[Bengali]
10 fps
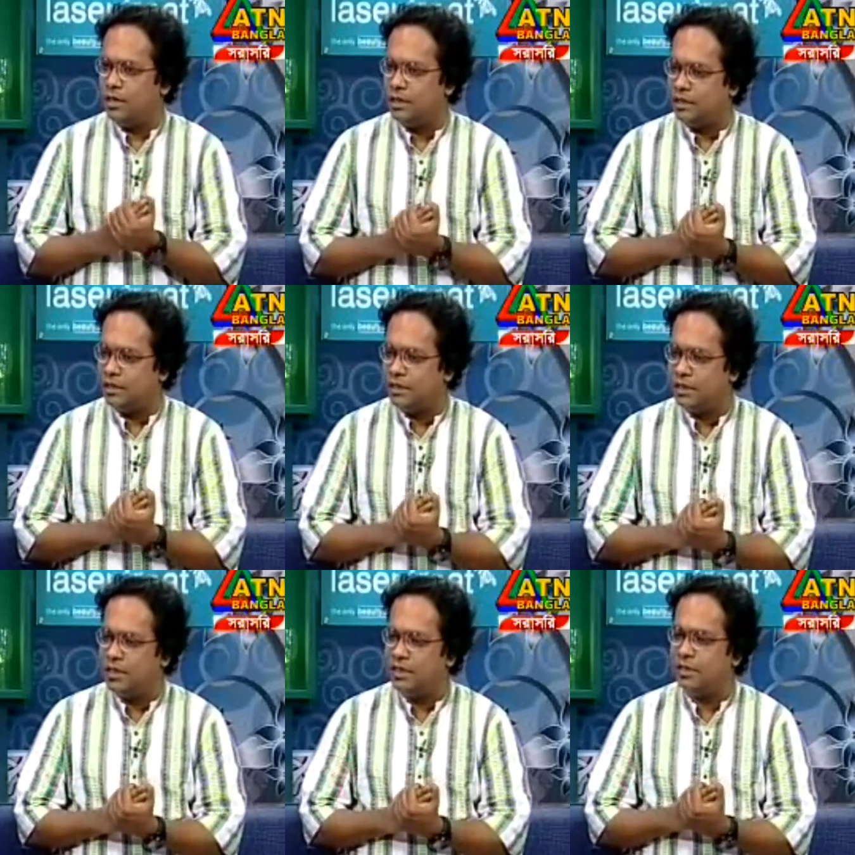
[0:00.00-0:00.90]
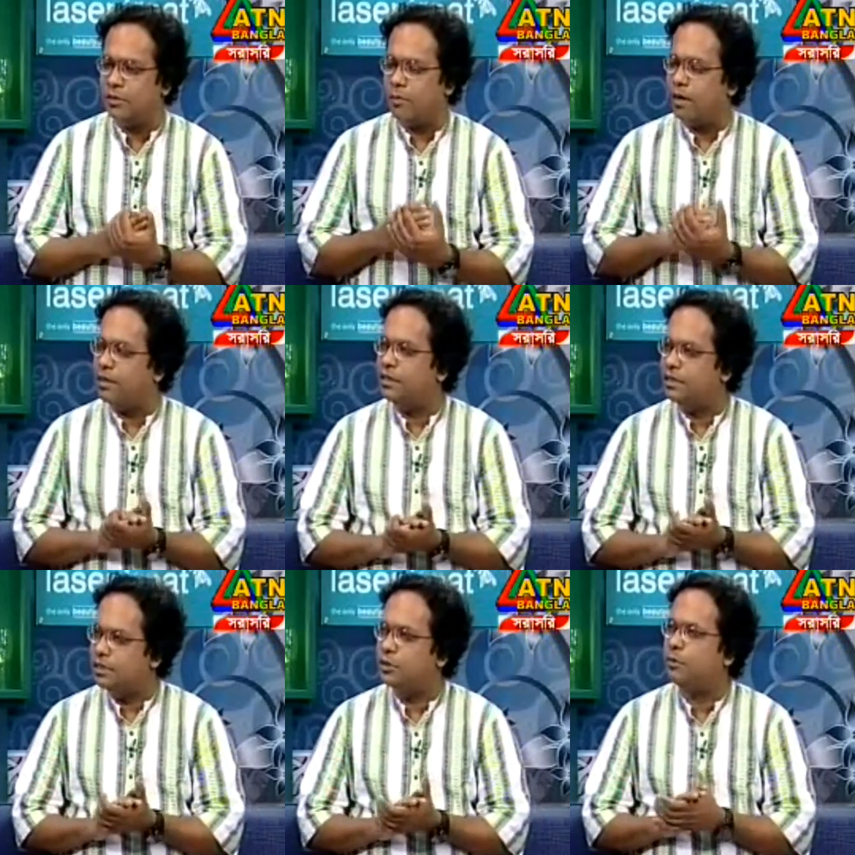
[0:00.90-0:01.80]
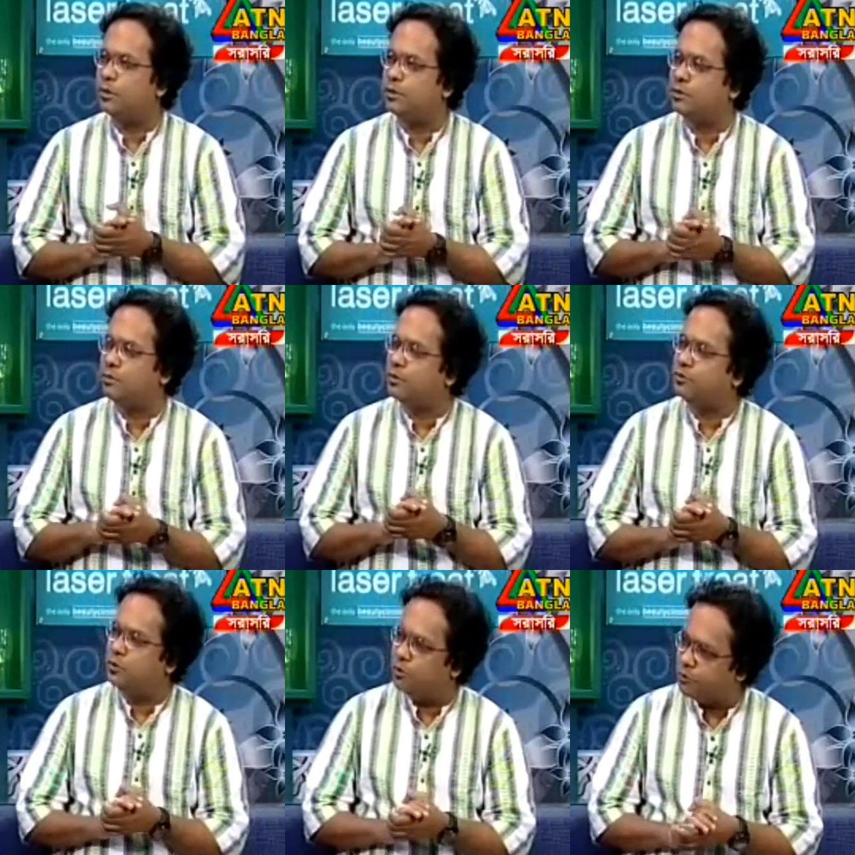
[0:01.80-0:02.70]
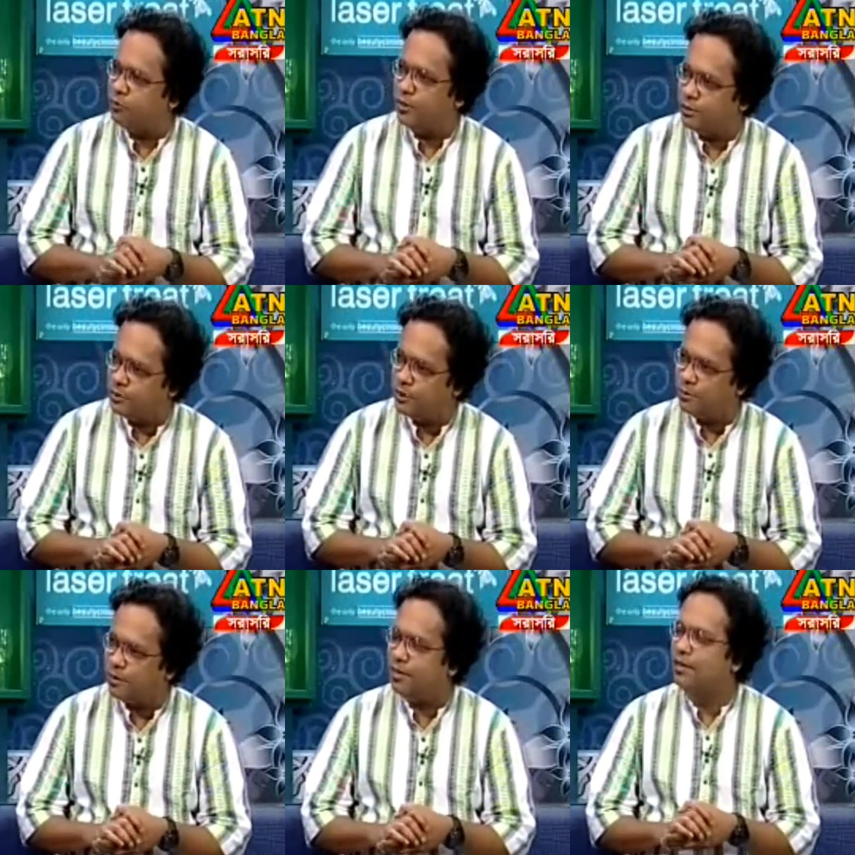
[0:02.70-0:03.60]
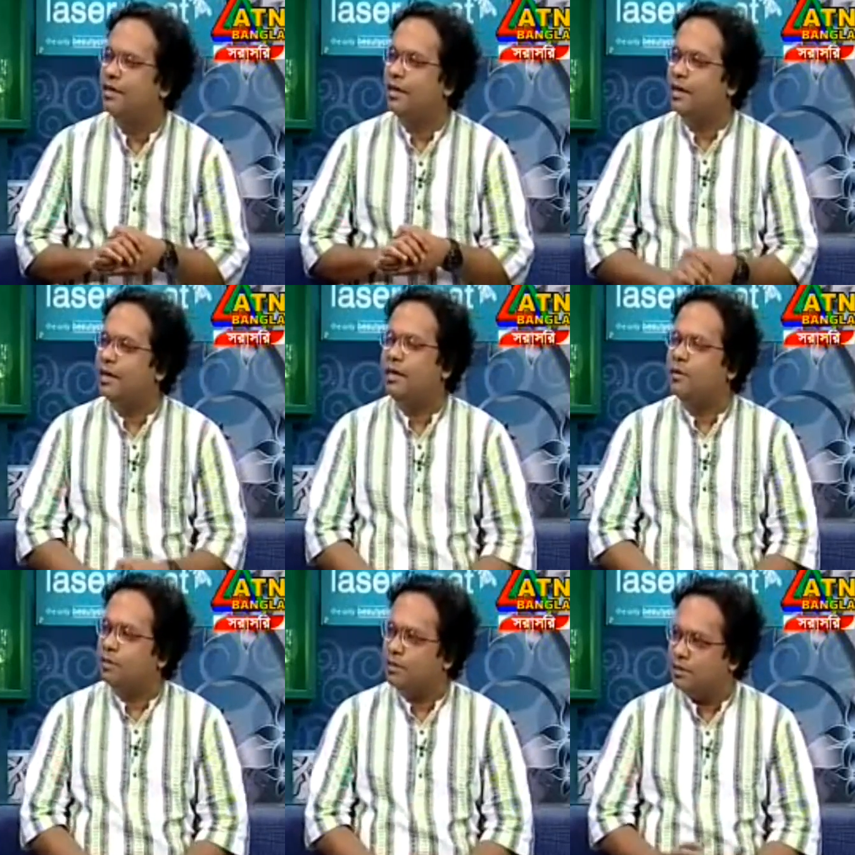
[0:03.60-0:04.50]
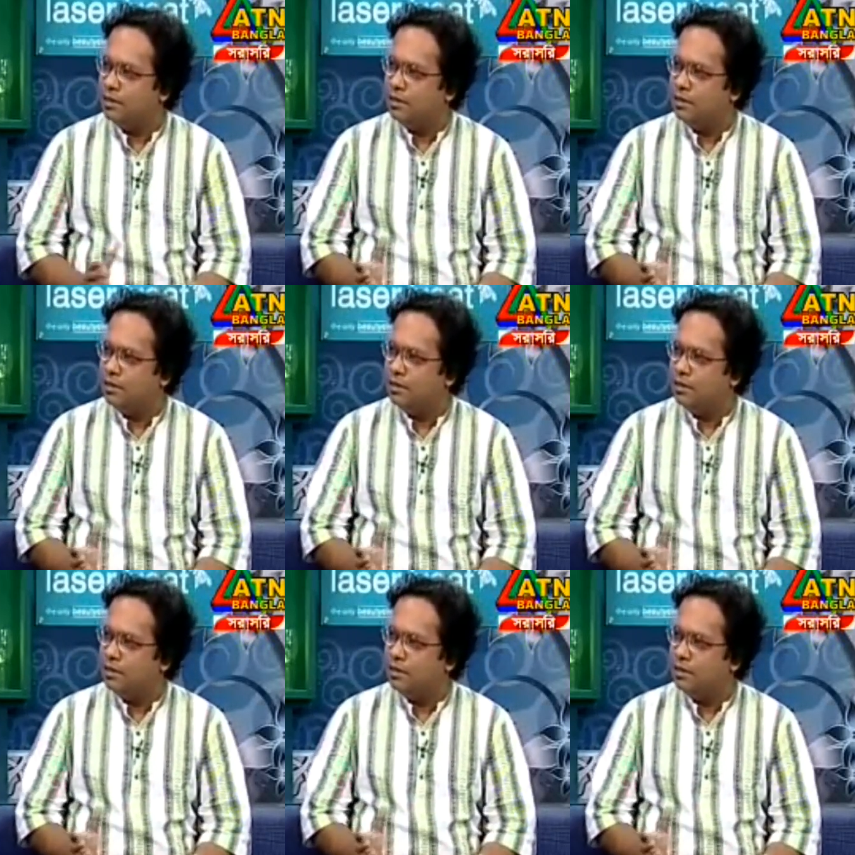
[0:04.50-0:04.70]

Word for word: রঙের সাথে সাথে যেন বাংলাদেশের সবকিছু আমরা সুন্দর করে ফুটিয়ে তুলতে পারি এটাই